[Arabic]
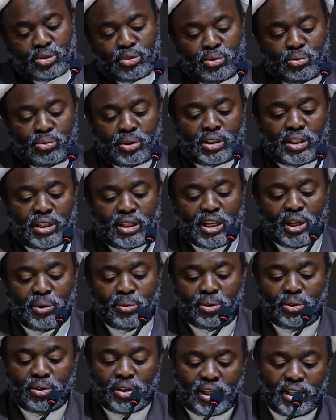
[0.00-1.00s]

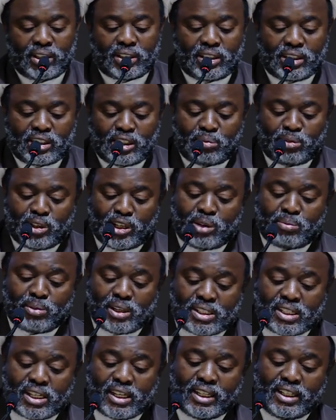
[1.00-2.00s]
وتناول العديد من
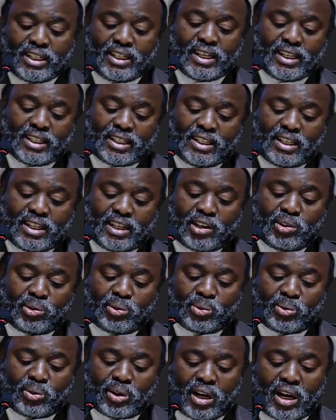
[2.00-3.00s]
المسائل
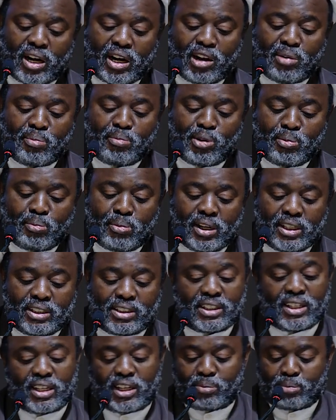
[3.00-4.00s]
أدناه أهم ما
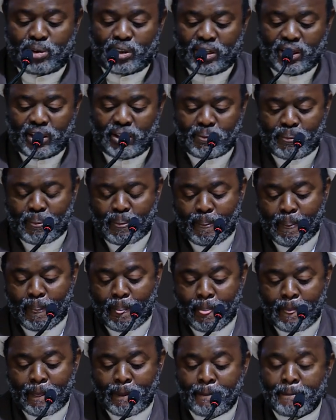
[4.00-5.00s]
جاء به
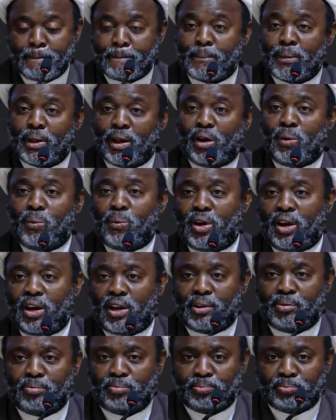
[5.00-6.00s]
أولا